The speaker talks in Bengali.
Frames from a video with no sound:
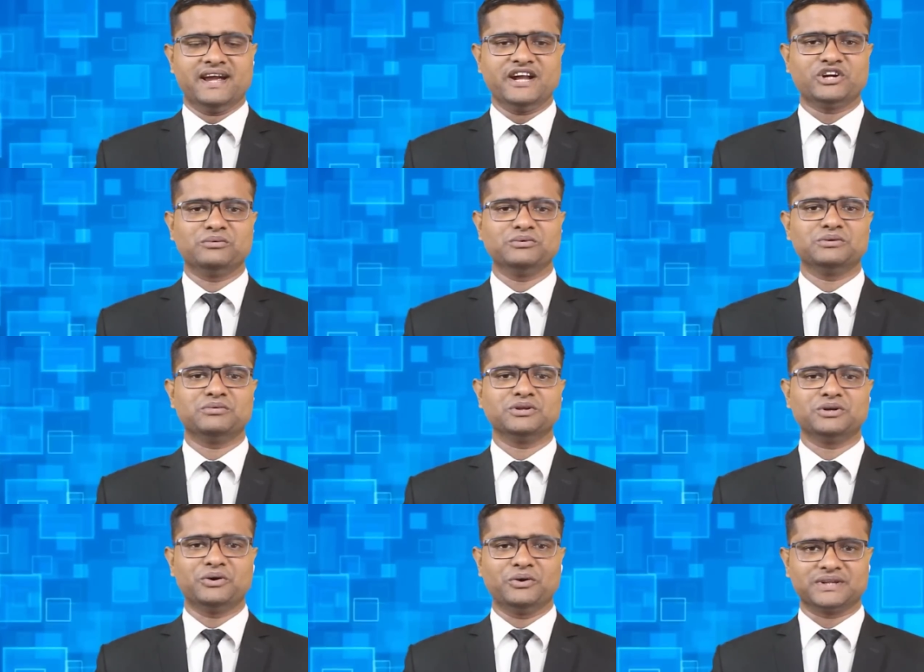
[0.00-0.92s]
এই সমুদ্র
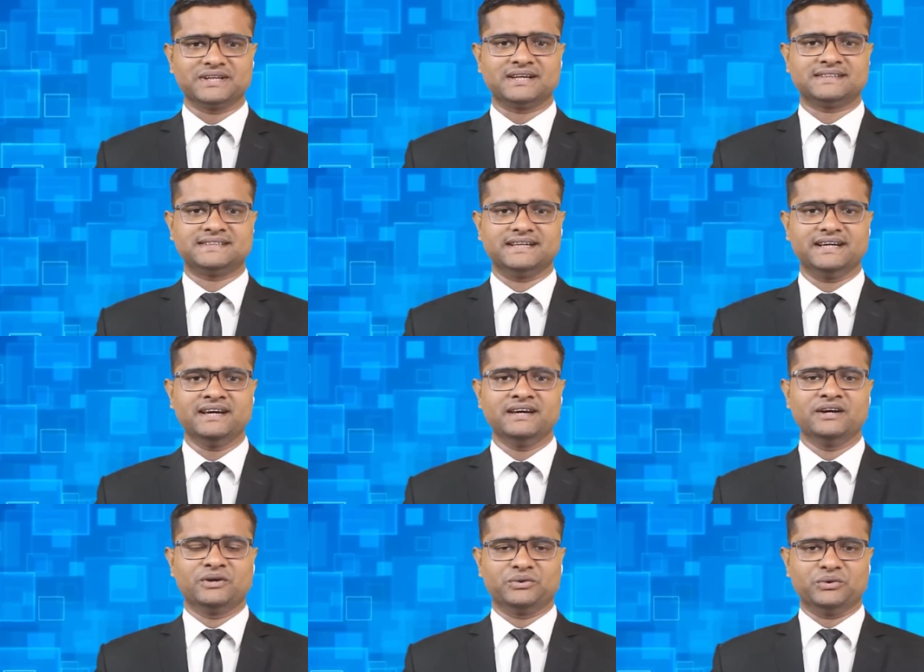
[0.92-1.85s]
বন্দর হতে যাচ্ছে
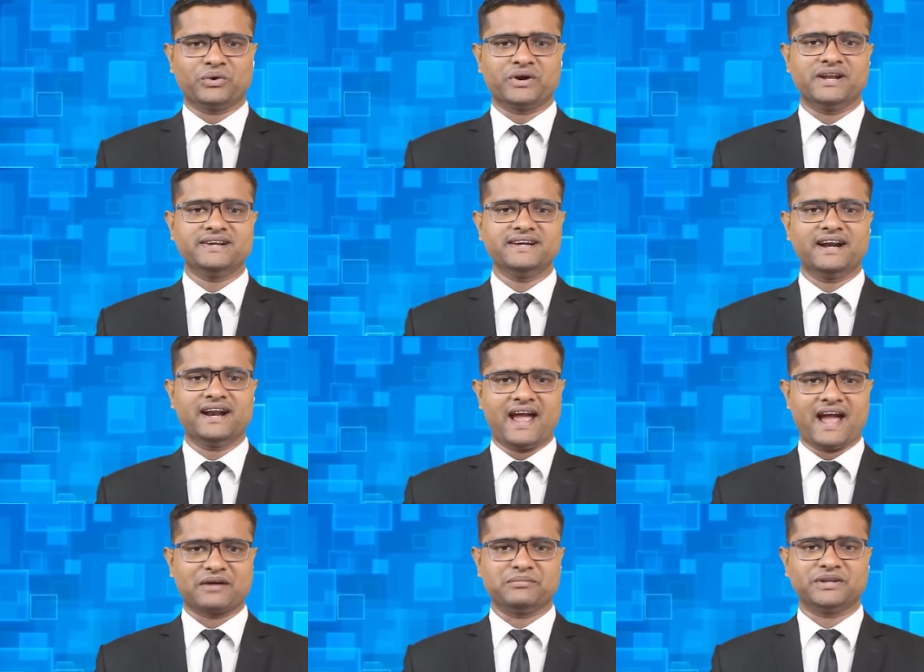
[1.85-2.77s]
দক্ষিণ এশিয়ার
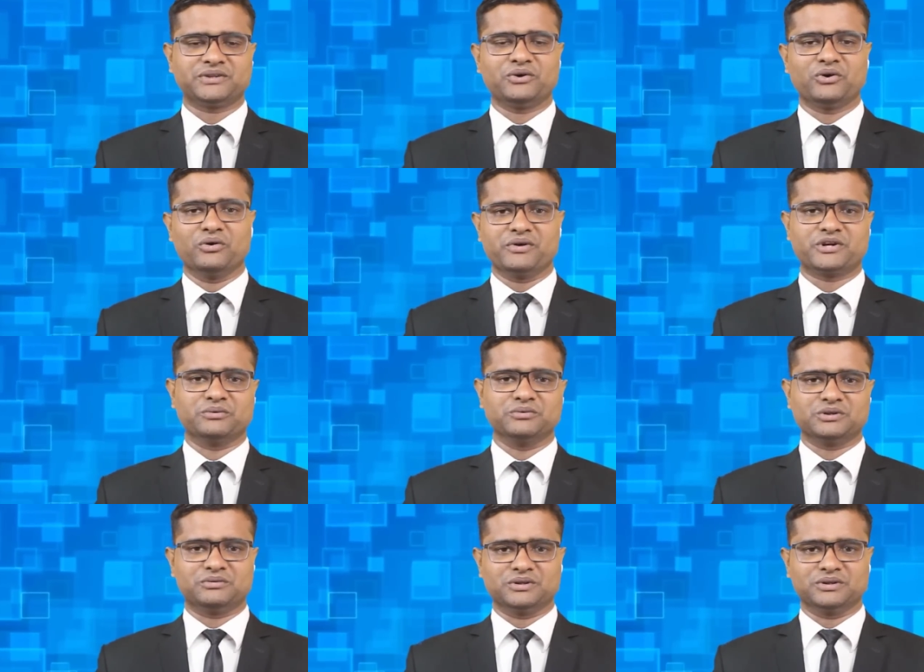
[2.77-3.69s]
একমাত্র গভীর
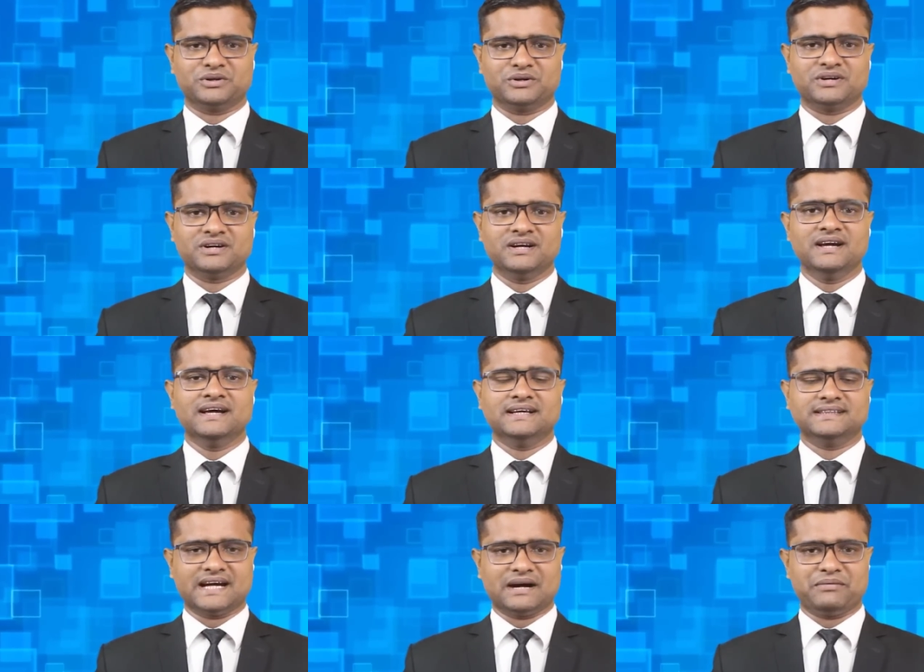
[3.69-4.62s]
সমুদ্র বন্দর
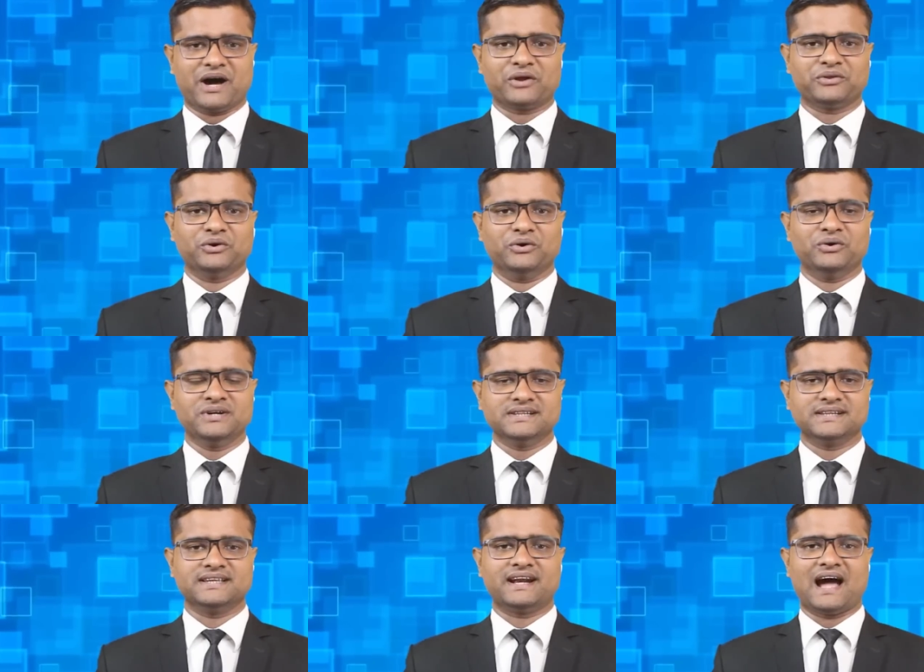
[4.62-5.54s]
যা ভারতও
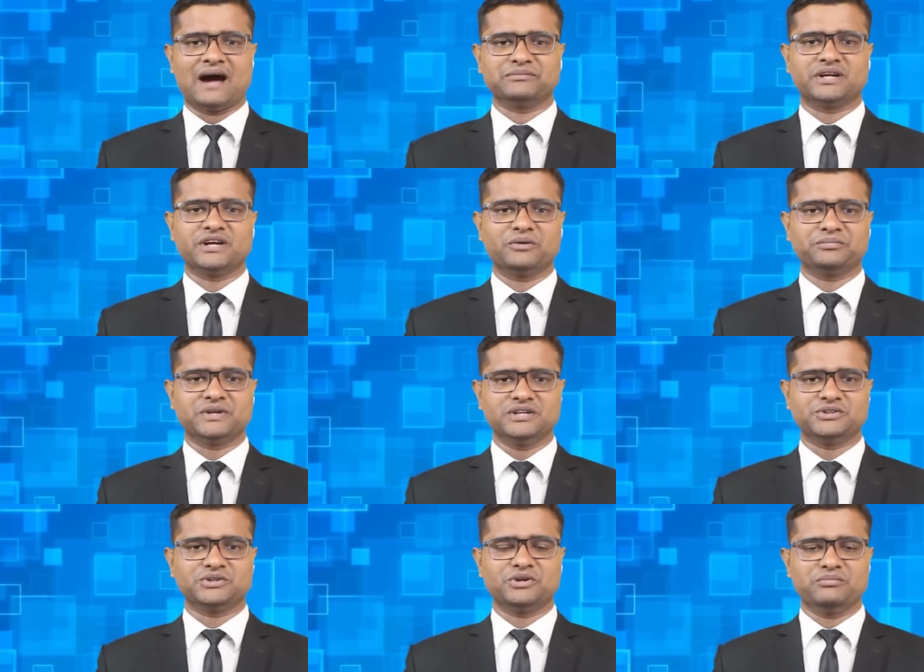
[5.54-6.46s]
নিজেদের আমদানি
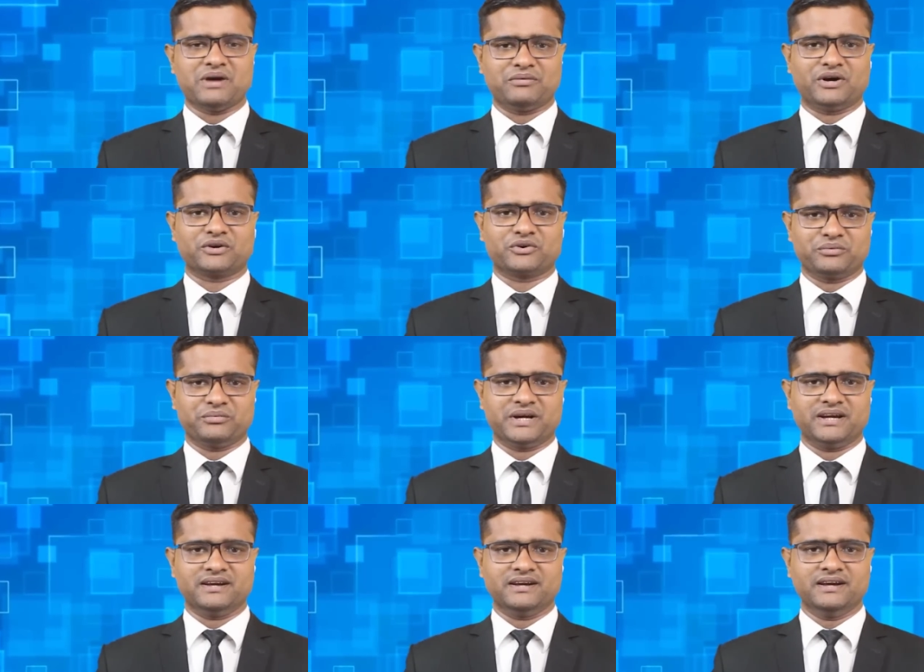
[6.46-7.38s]
রপ্তানির জন্য ব্যবহার
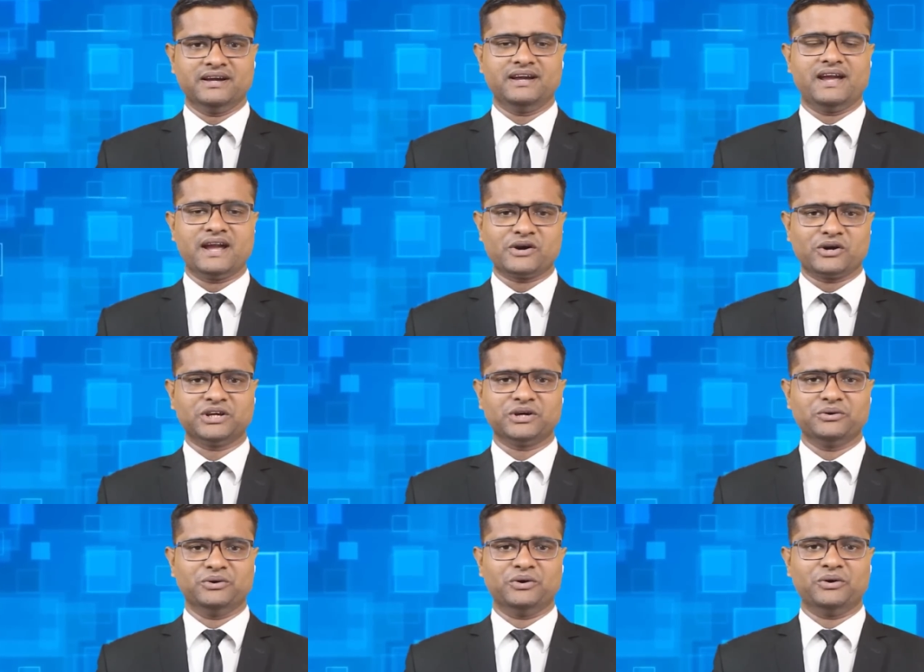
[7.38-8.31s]
করবে এই
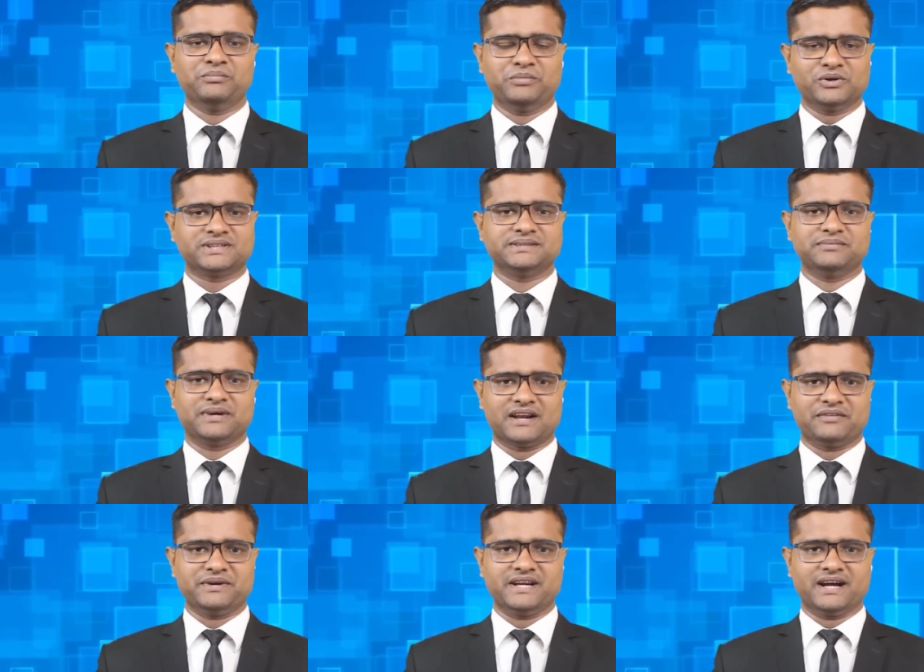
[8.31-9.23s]
কথাগুলো
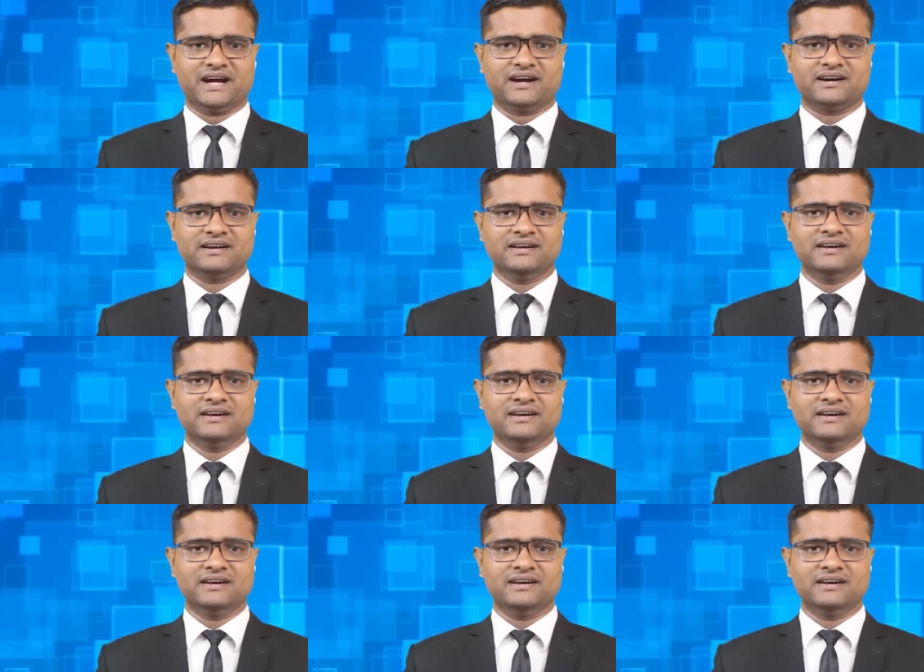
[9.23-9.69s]
পশ্চিমবাংলার মিডিয়ার